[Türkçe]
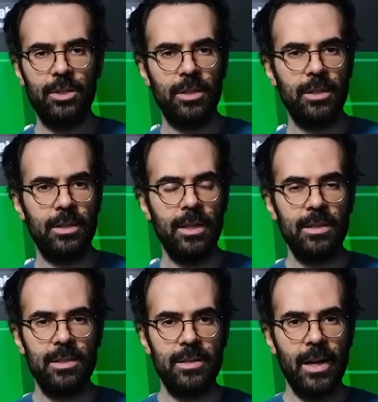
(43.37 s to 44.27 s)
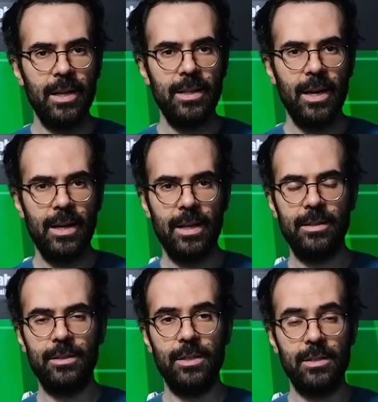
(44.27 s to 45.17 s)
dakika sizlerle
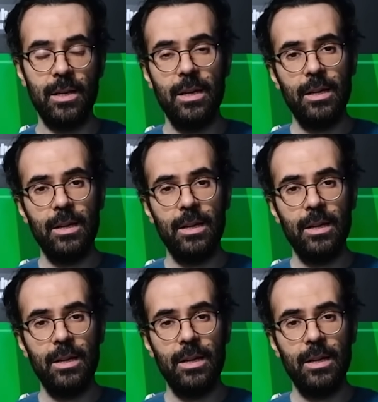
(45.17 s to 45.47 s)
değerlendireceğiz.